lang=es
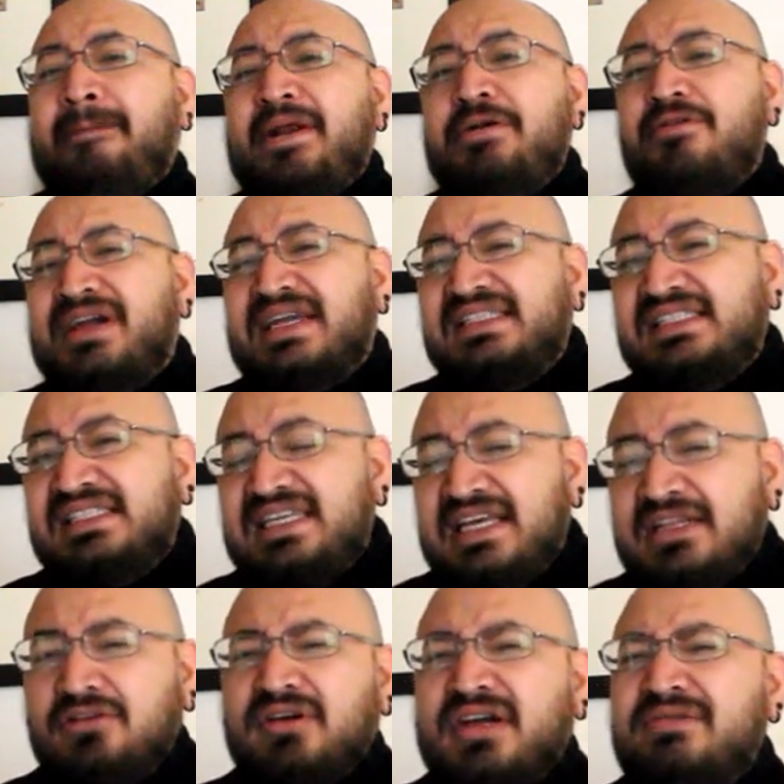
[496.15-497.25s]
pero que
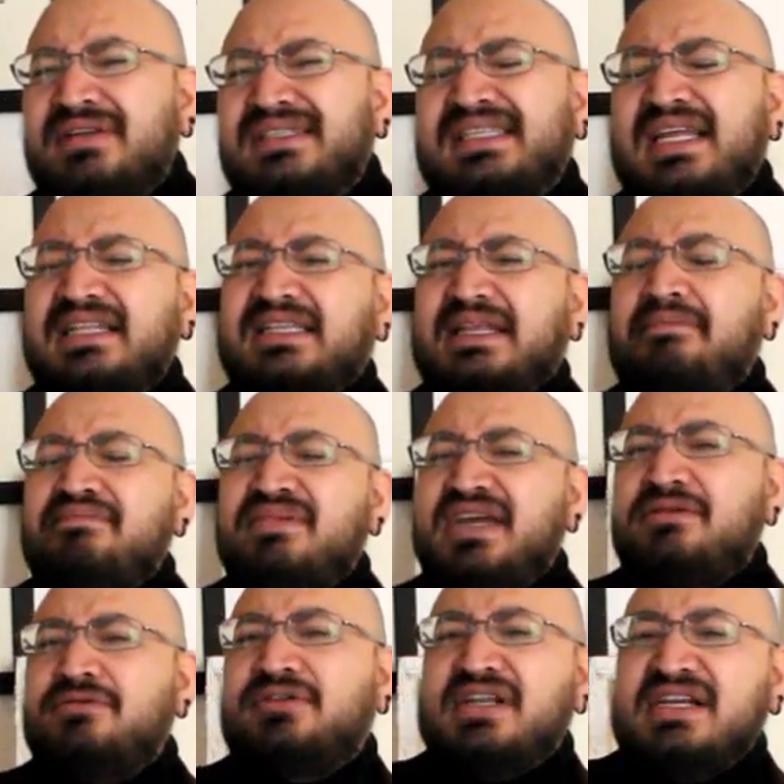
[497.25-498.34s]
siento que no están tan bien
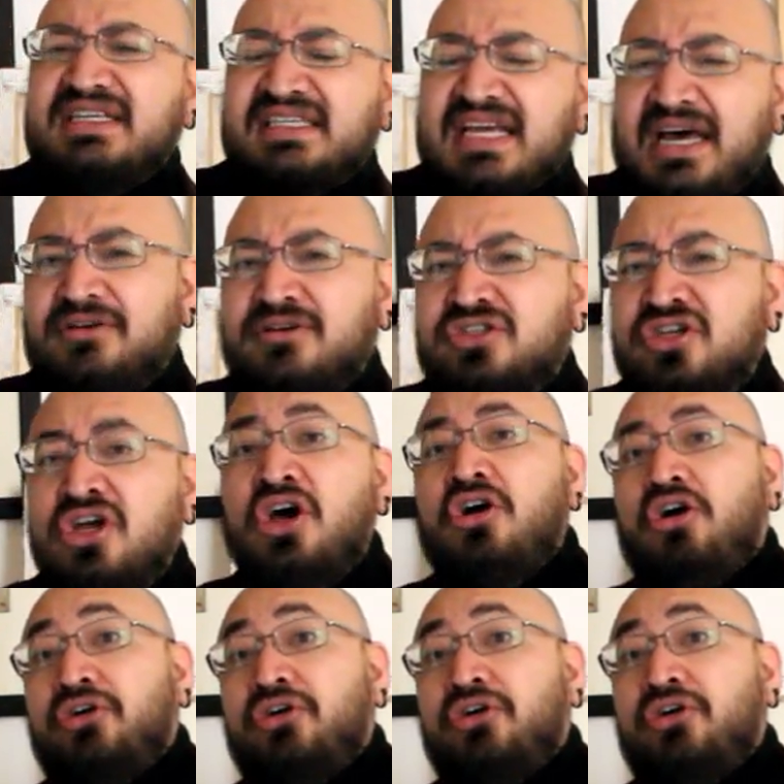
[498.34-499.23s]
utilizados.